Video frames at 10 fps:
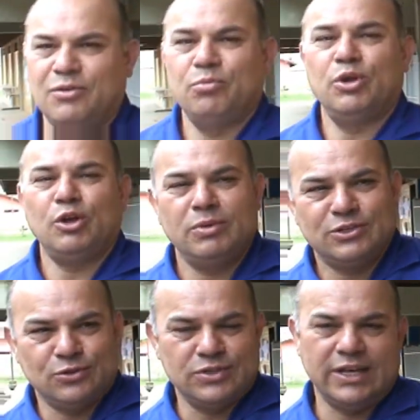Meu nome é
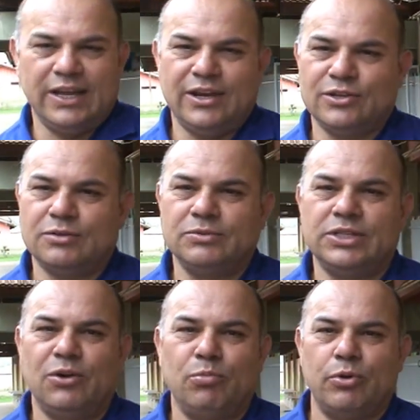Souzelei. Nós vamos
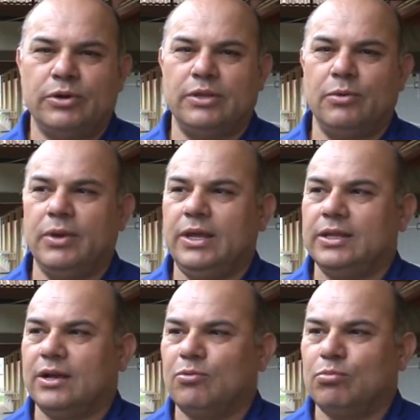tirar um portão aí
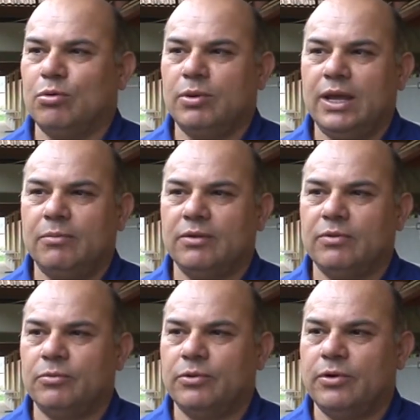que está com problema,
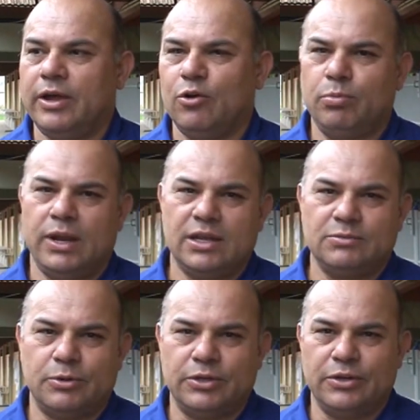vamos recuperar
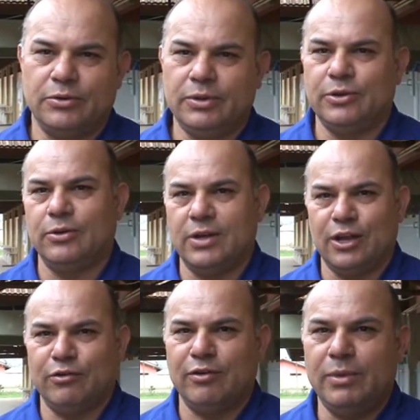esse portão e
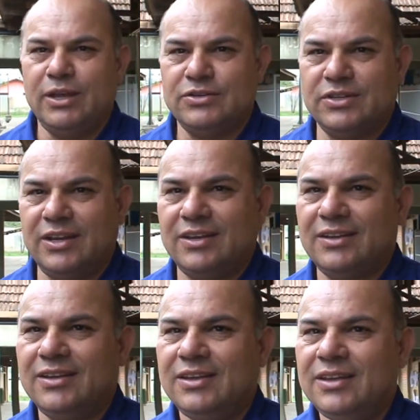colocar novamente, né?
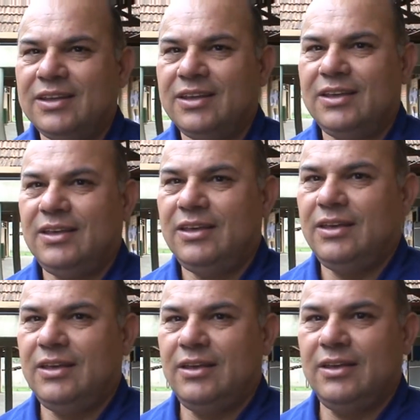
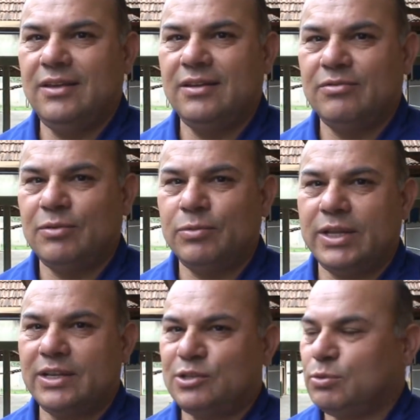E
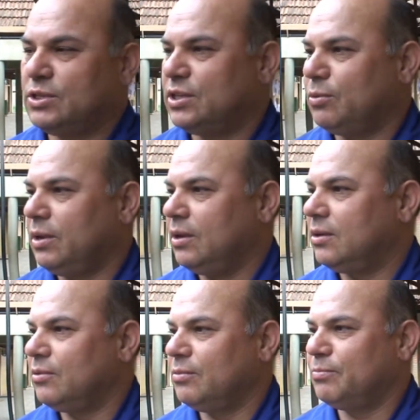contar à disposição aí
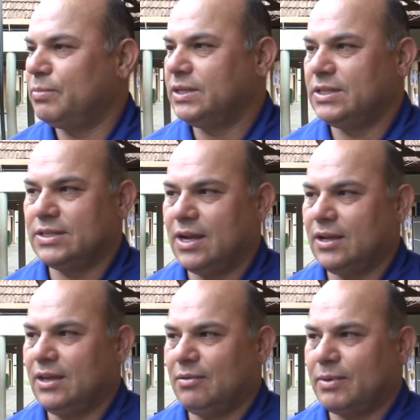que eu precisar
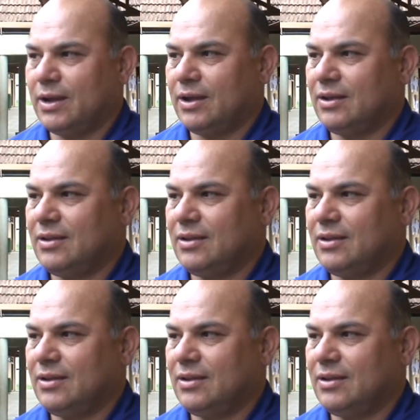aqui para